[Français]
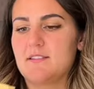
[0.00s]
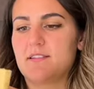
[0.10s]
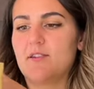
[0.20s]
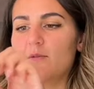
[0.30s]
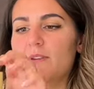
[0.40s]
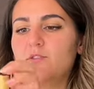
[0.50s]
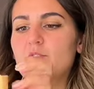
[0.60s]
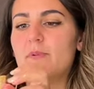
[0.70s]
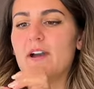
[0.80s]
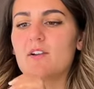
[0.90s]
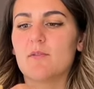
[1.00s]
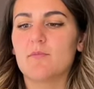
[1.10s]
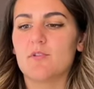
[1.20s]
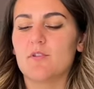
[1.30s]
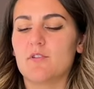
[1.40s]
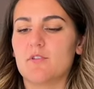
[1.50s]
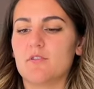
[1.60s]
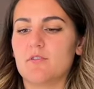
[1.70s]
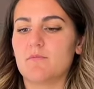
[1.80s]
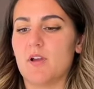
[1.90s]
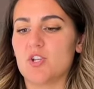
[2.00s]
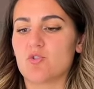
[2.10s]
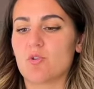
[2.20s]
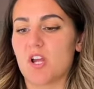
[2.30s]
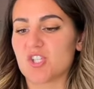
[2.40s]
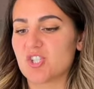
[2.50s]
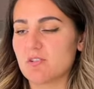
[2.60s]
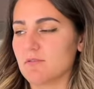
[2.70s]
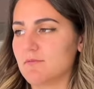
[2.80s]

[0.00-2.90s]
Et on met deux barres comme euh, bah, les chocolatines.